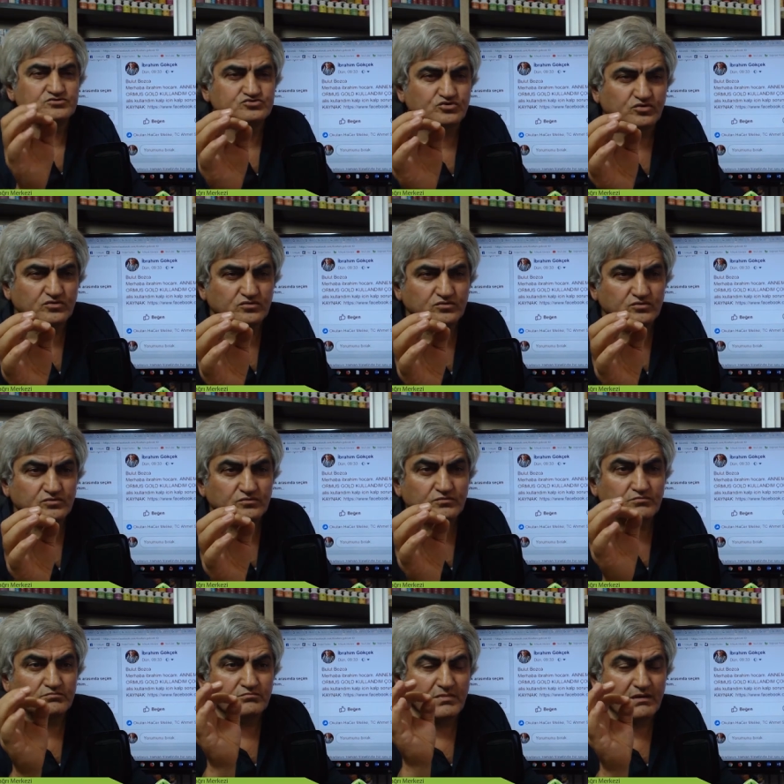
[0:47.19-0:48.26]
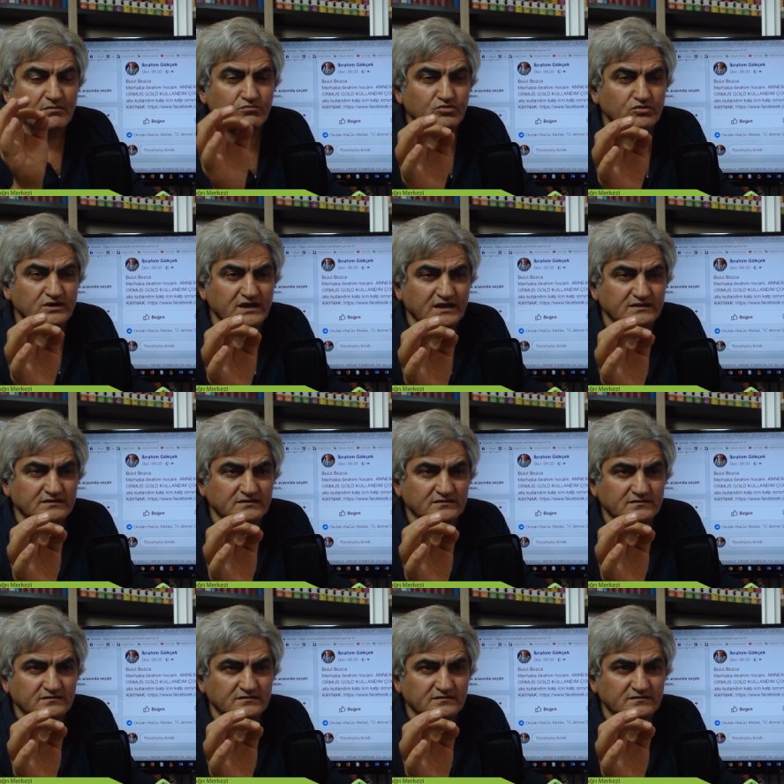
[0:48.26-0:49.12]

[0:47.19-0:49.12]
çok memnuniyet